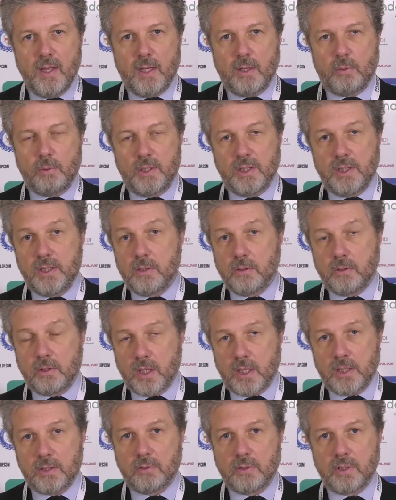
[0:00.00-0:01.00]
Quindi io
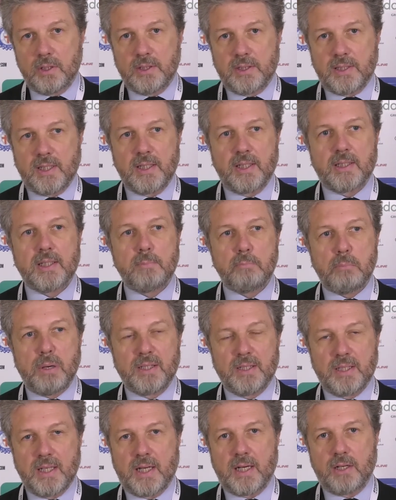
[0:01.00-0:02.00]
credo che l'Italia debba
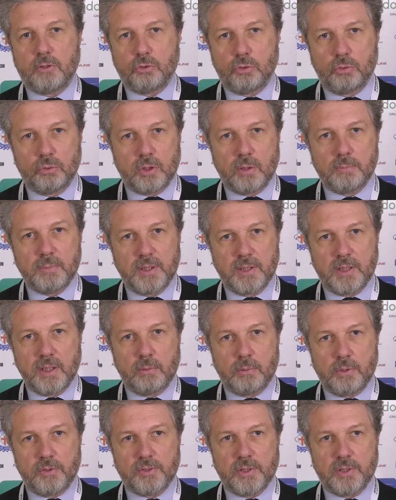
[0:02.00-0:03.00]
andare assolutamente in
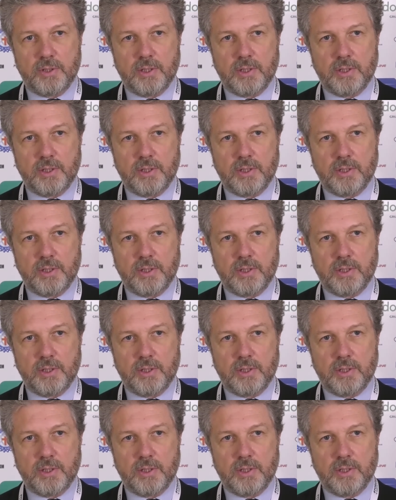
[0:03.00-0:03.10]
questa